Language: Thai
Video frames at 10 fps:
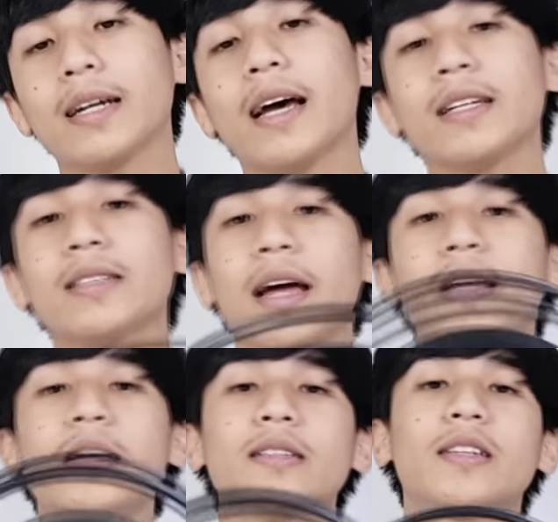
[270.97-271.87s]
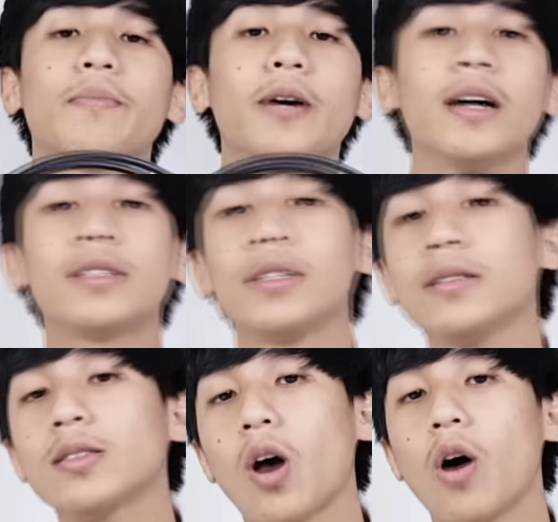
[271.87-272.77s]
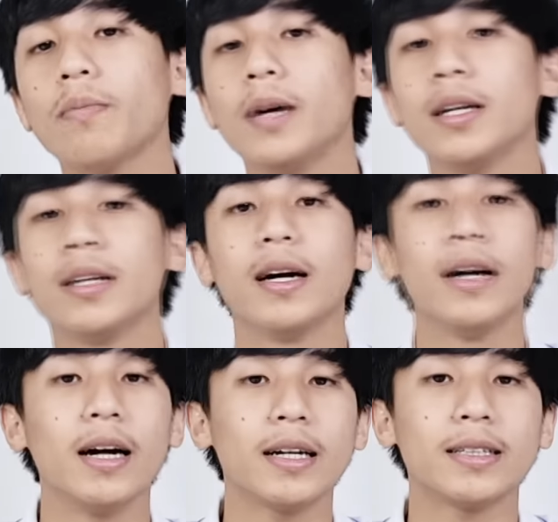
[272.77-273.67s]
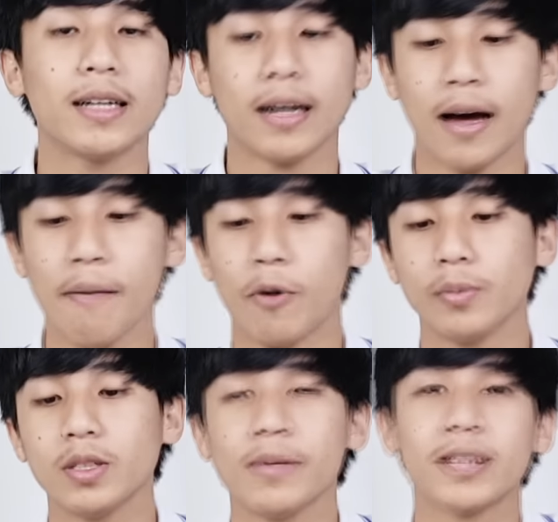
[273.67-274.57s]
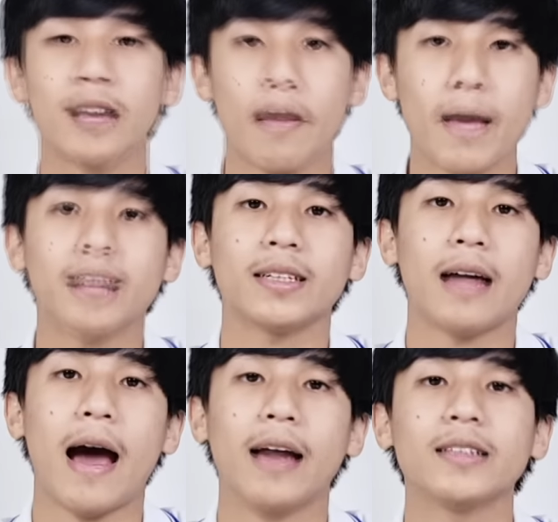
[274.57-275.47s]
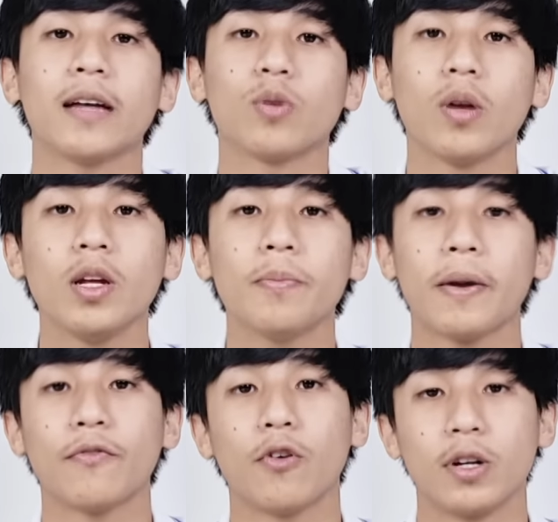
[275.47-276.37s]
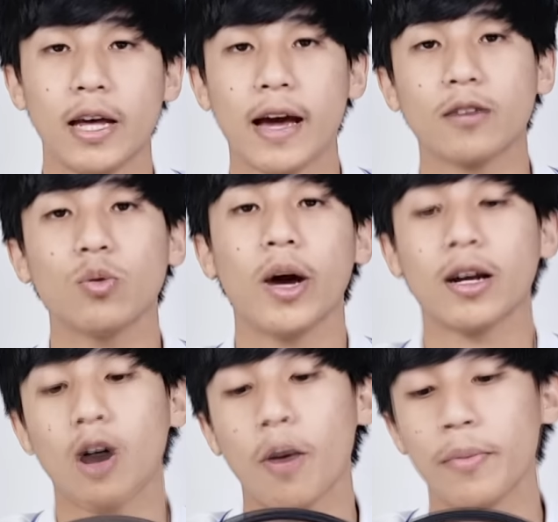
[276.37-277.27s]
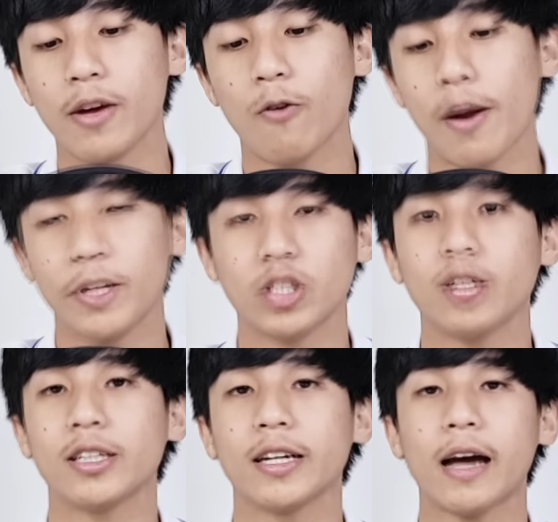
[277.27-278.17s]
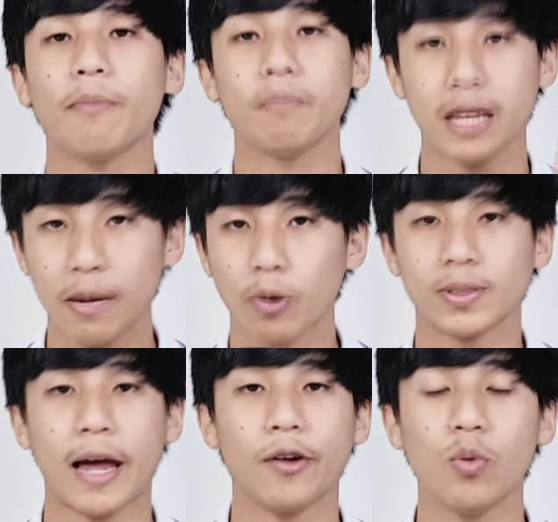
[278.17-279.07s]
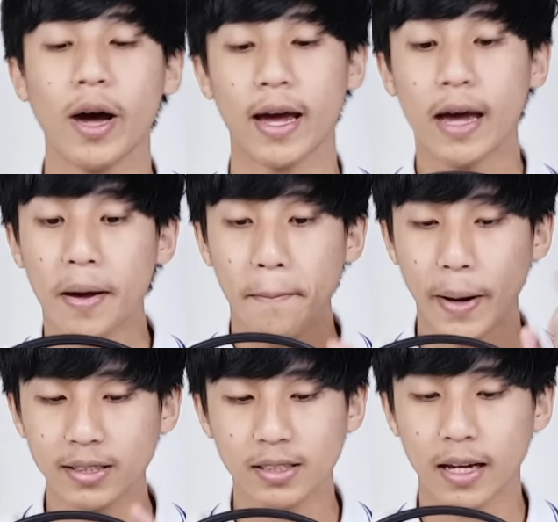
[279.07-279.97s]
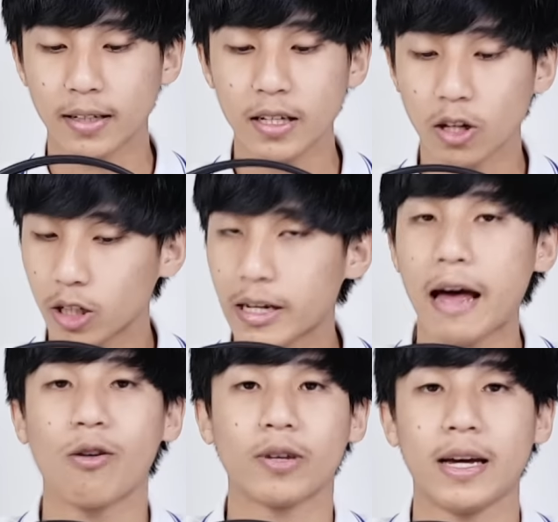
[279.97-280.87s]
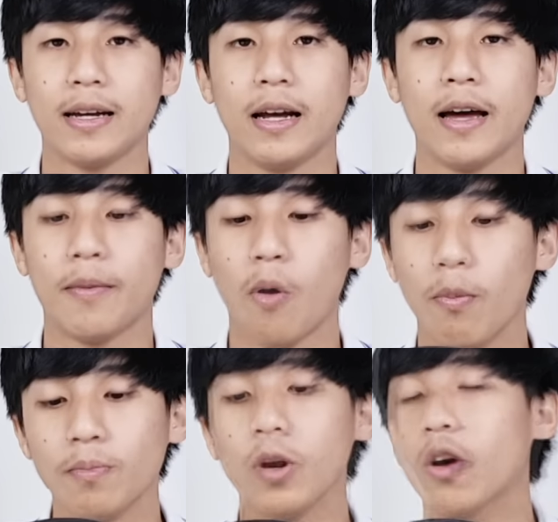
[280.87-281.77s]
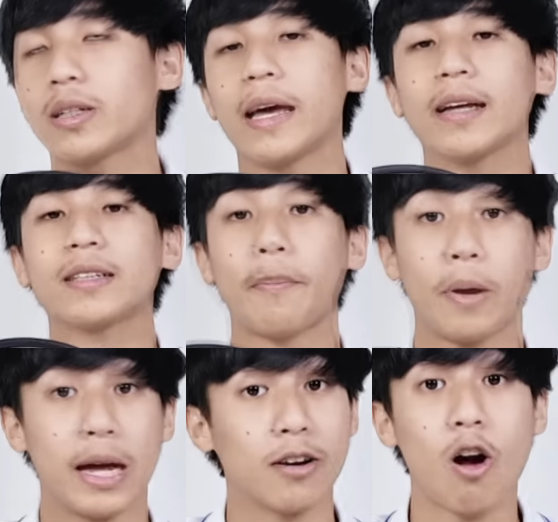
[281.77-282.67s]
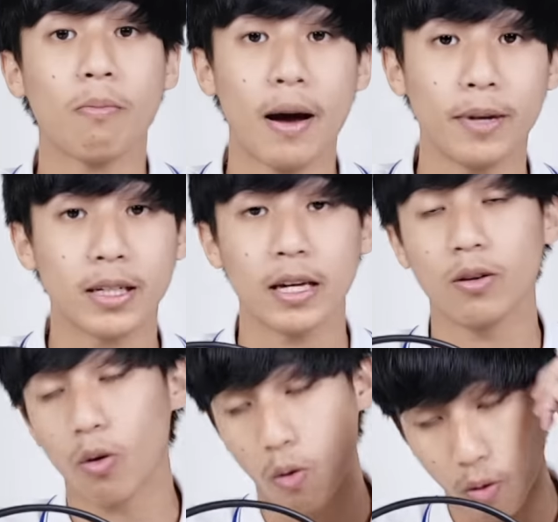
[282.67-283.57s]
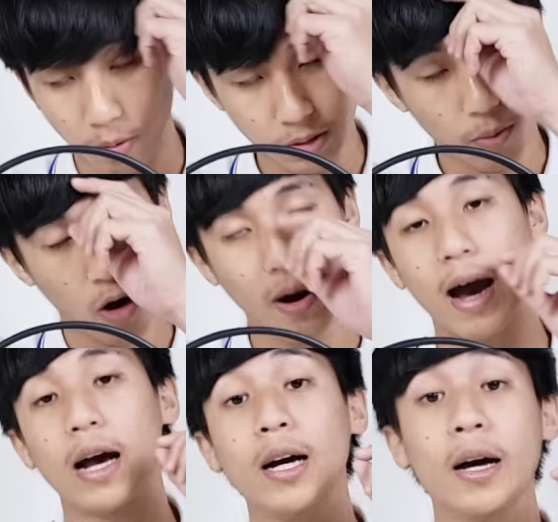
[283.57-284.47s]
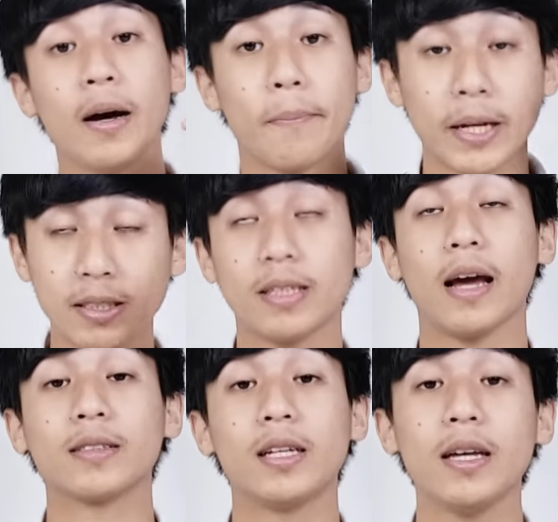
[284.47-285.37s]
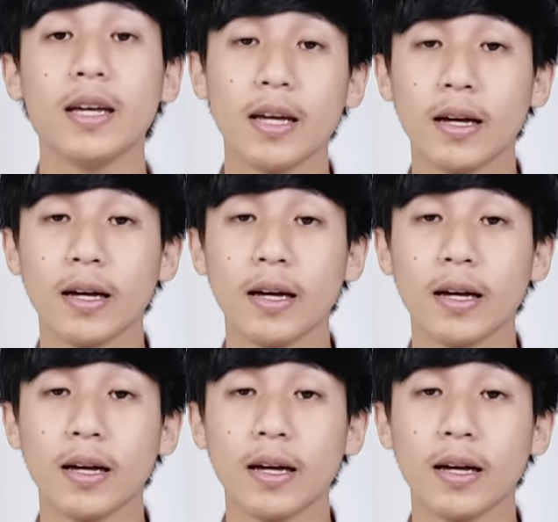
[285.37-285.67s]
ยงได้ตั้งแต่ ยี่สิบเฮิรตซ์ ถึง สองหมื่นเฮิรตซ์ นะครับผมซึ่งเป็นเสียงมาตรฐานแต่ตัวนี้เป็น โฟร์ดี เอ็กซ์ ด้วยแล้วก็มี Vibration นะครับมีระบบสั่นด้วยเป็นเสียงที่ค่อนข้างโอเคเลยผมลองเทสกับเพลงล็อกมาเมื่อกี้โอ้โหผมจะบอกว่าเป็นเสียงที่